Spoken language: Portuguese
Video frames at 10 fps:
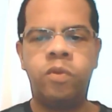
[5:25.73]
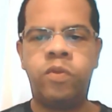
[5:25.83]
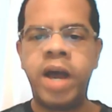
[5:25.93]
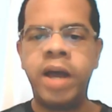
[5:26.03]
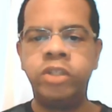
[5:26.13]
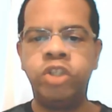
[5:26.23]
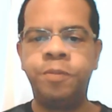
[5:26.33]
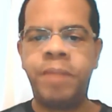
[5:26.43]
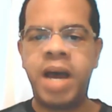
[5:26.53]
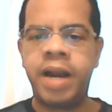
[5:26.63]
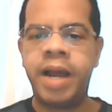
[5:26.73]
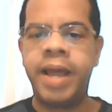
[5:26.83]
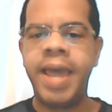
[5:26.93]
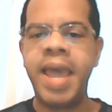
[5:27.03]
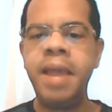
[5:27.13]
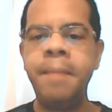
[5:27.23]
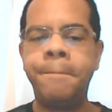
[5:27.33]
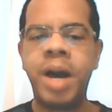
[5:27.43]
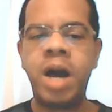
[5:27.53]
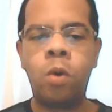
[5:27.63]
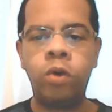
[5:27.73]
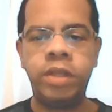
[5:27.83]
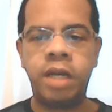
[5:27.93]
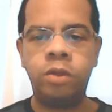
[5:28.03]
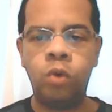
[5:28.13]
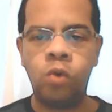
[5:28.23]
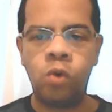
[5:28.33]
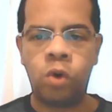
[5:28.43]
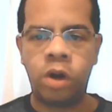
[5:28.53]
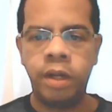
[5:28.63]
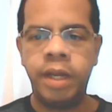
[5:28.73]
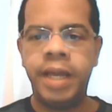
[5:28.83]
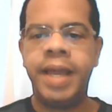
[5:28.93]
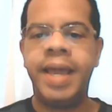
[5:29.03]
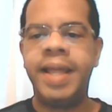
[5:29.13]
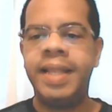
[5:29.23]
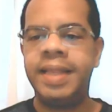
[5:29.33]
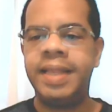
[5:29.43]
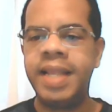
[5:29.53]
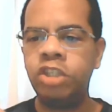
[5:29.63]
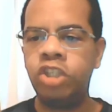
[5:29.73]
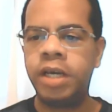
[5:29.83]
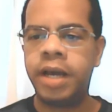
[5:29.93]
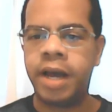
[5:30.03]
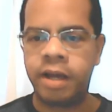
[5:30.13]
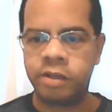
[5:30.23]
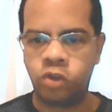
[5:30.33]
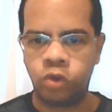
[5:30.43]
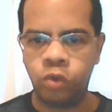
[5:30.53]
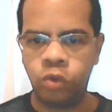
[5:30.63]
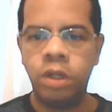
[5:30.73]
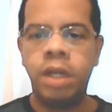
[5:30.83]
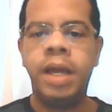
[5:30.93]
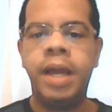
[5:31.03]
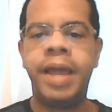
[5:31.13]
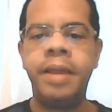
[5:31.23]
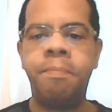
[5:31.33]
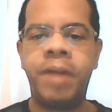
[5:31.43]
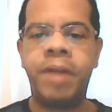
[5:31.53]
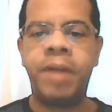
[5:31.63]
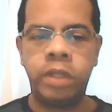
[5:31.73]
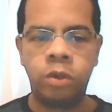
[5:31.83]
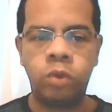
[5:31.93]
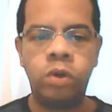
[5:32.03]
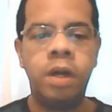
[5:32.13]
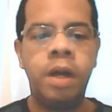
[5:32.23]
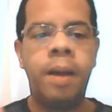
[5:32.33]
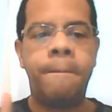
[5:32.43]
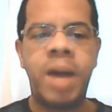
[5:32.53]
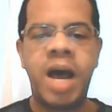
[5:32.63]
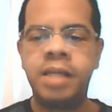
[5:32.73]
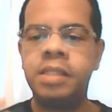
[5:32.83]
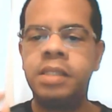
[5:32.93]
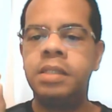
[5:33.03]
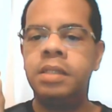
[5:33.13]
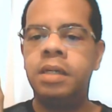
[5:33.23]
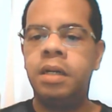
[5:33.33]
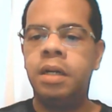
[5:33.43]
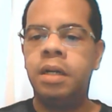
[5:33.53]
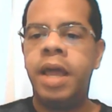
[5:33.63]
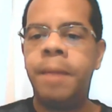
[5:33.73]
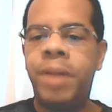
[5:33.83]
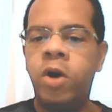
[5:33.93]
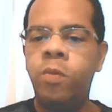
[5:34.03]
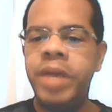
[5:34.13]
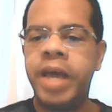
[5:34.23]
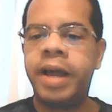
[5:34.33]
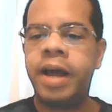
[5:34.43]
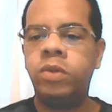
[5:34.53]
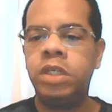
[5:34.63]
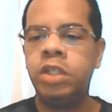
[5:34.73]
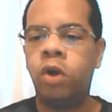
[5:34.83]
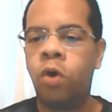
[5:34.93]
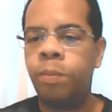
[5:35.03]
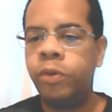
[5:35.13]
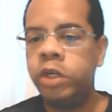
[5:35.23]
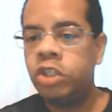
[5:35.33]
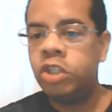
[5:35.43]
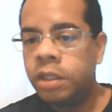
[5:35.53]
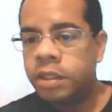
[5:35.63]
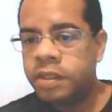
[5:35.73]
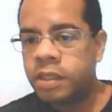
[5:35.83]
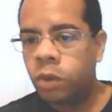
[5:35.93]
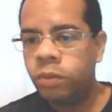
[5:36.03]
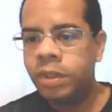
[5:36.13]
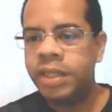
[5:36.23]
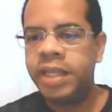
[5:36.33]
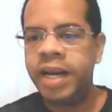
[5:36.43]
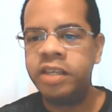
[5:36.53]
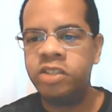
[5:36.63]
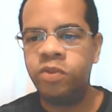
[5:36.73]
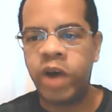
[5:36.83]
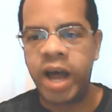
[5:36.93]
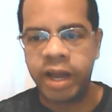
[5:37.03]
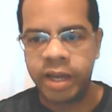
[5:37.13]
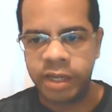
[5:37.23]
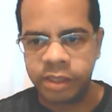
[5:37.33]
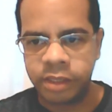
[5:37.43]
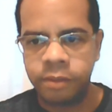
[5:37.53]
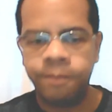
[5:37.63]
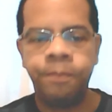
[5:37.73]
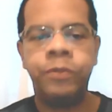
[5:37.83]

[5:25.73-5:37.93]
Vagas para empacotador. Neste caso, é empacotador, mas é para um mercado em Nilópolis, são três vagas.